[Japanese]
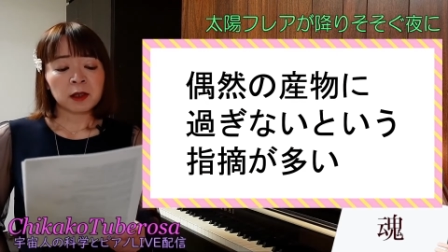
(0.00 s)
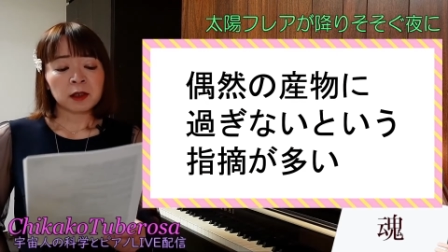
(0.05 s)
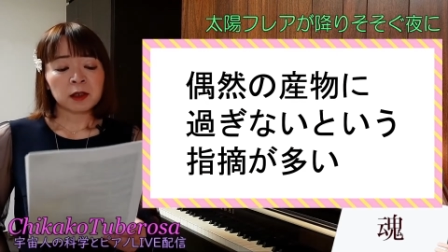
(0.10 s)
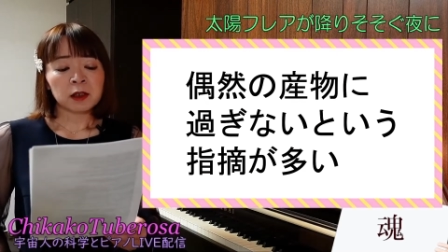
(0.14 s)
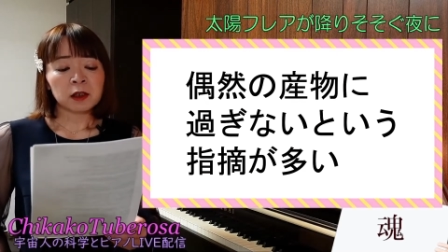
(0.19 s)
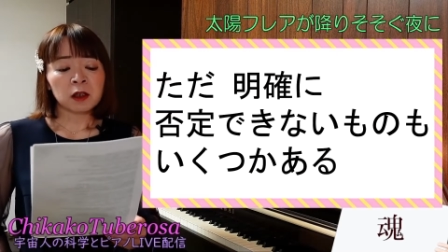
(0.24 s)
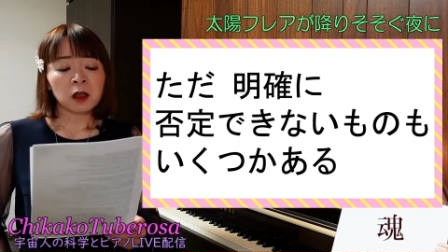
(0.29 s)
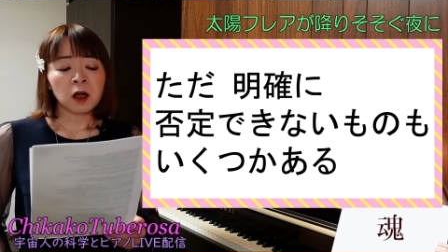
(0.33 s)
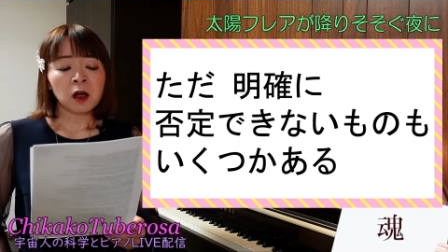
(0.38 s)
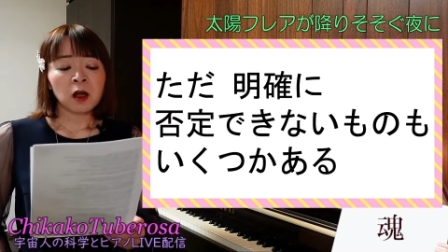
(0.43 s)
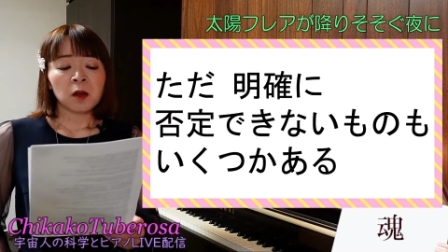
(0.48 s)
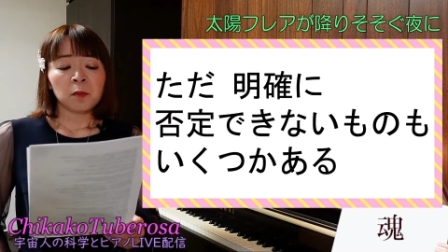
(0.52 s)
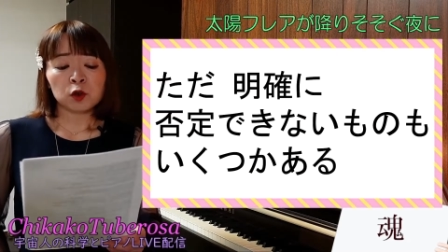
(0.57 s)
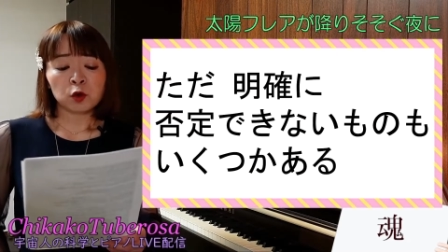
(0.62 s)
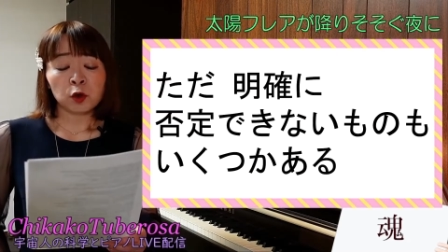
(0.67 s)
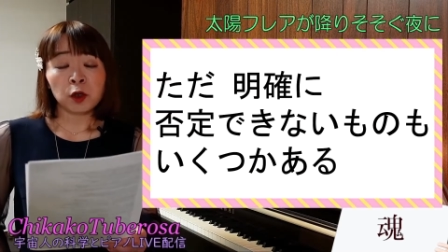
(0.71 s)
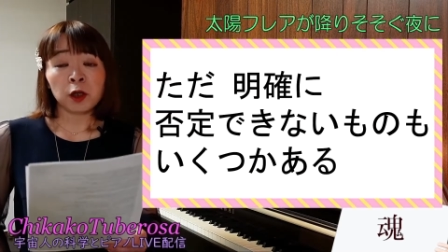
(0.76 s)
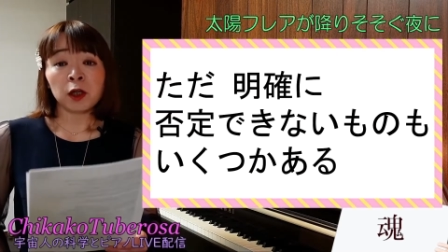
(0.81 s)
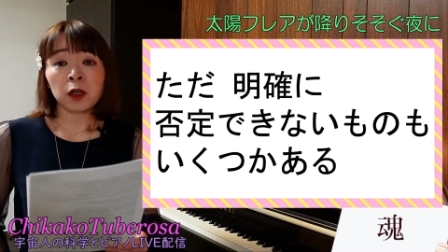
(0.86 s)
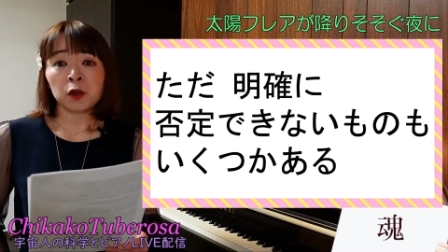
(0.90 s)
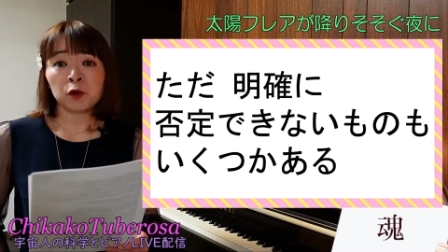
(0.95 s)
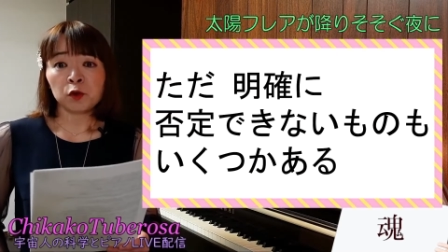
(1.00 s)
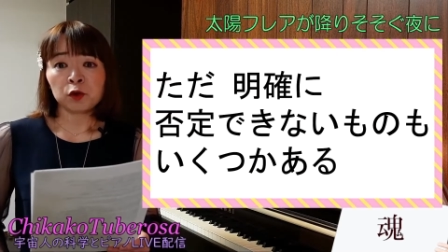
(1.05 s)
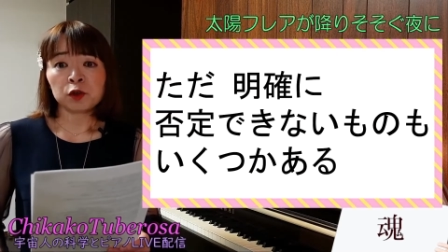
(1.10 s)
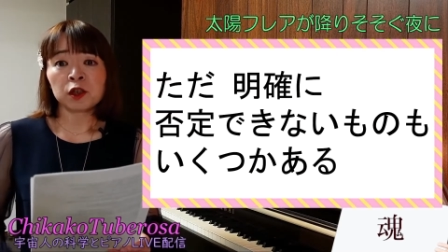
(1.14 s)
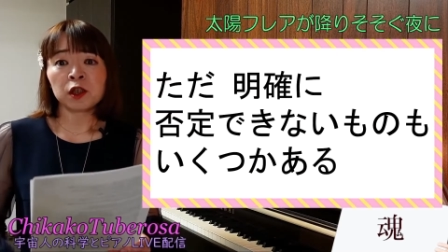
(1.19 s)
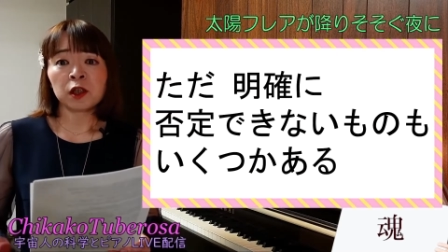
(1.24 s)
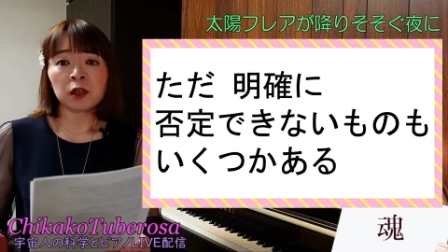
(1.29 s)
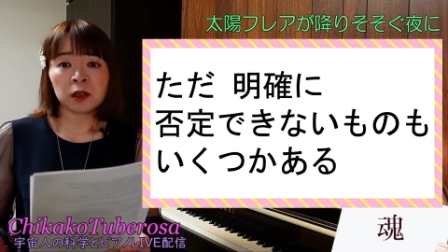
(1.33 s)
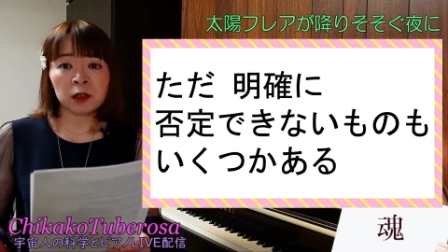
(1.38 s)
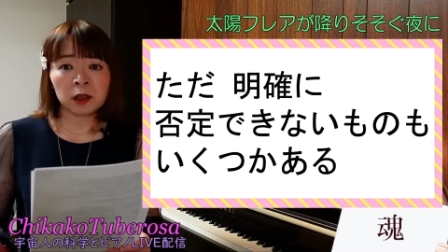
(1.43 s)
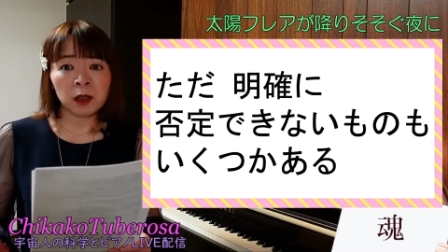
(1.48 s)
ただ、それらの
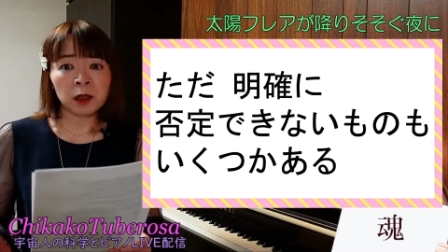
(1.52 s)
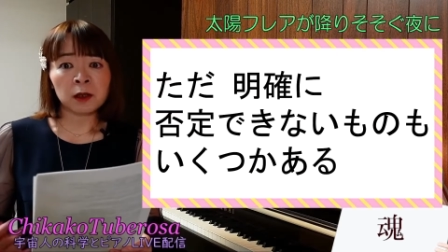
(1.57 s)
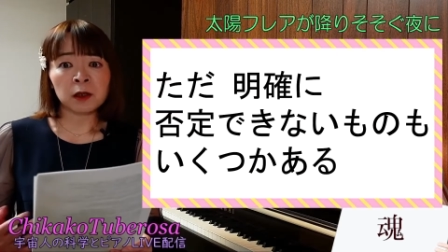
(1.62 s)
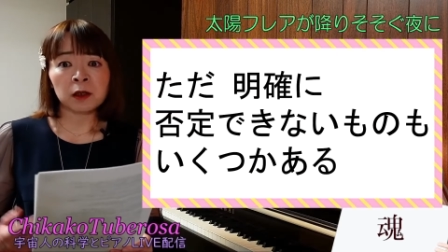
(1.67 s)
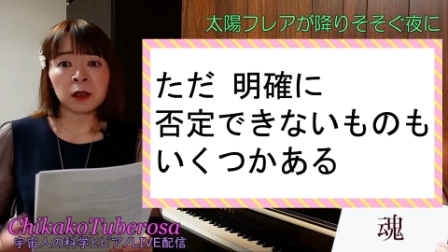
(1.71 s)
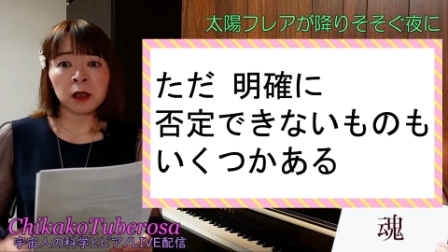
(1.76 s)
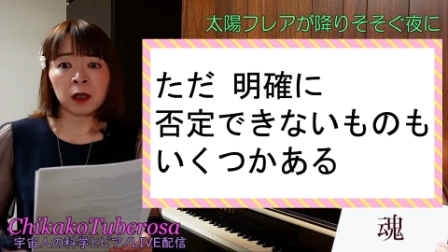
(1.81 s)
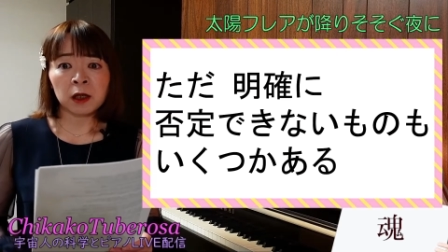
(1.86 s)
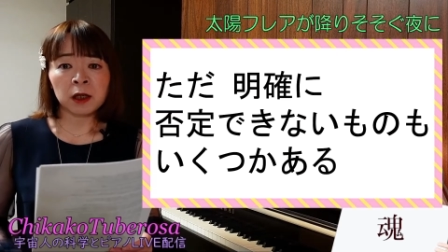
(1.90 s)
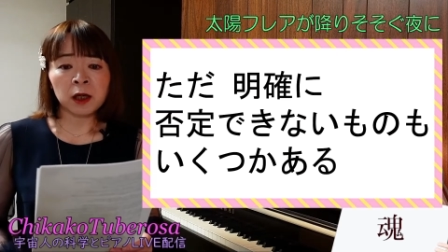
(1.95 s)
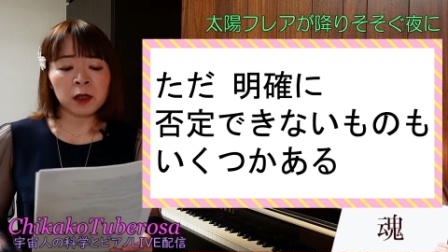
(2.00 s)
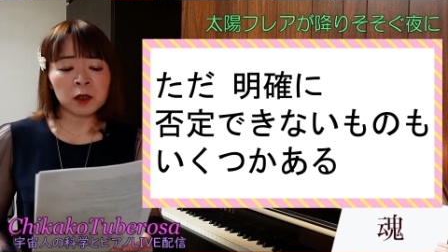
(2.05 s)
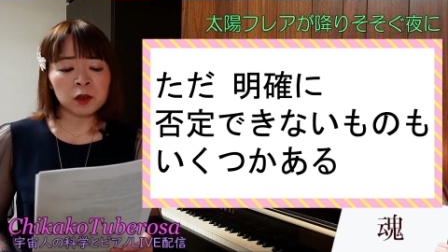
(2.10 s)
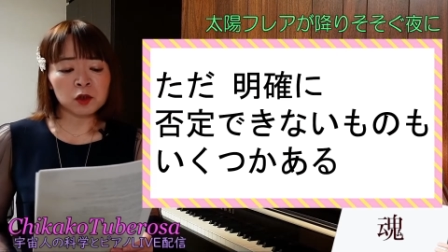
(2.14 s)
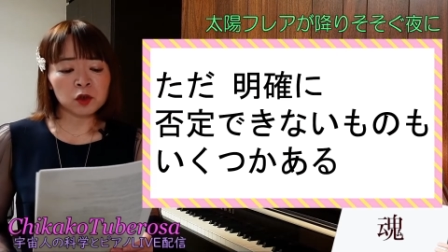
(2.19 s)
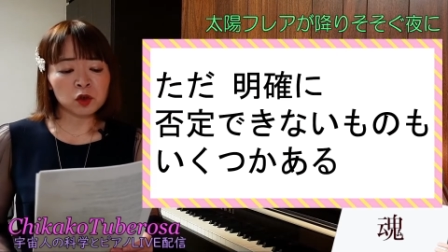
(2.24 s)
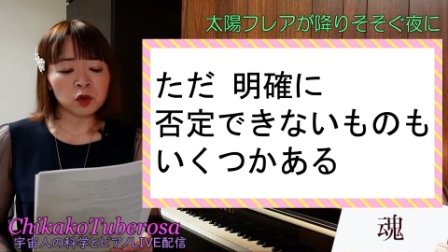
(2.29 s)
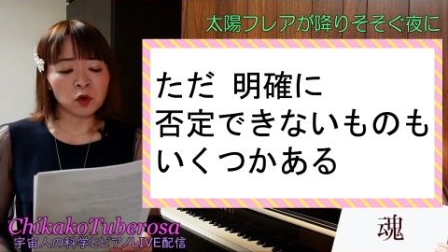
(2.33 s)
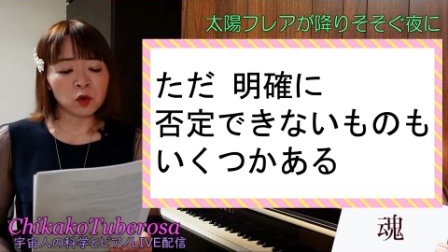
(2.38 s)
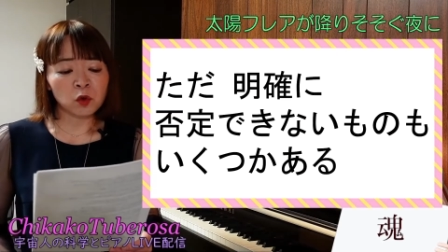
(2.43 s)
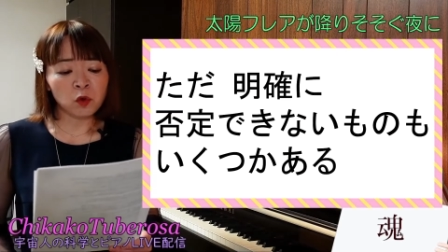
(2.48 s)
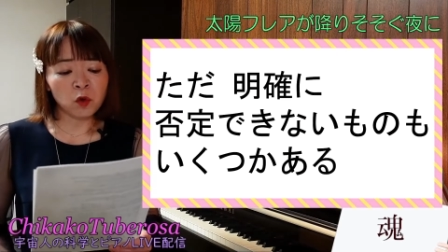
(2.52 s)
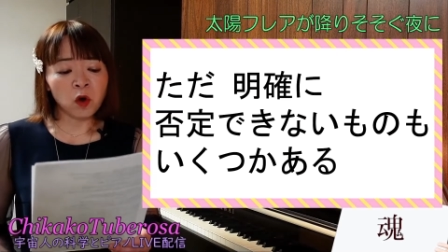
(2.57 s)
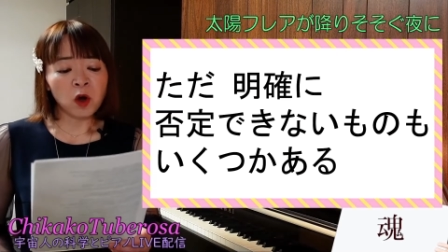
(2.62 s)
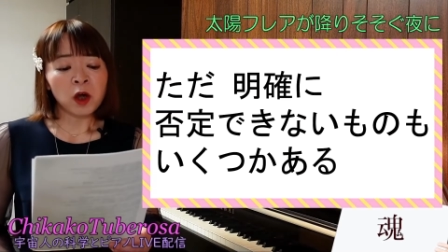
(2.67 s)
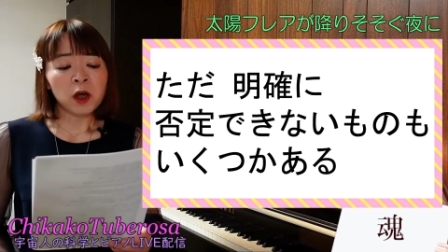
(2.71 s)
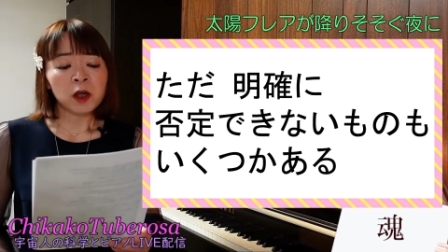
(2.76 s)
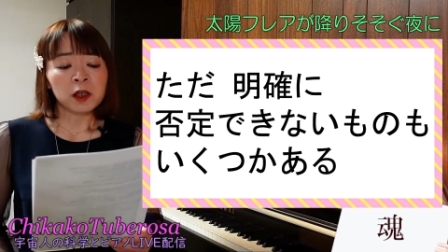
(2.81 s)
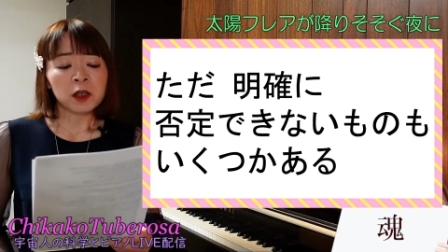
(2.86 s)
実験や現象を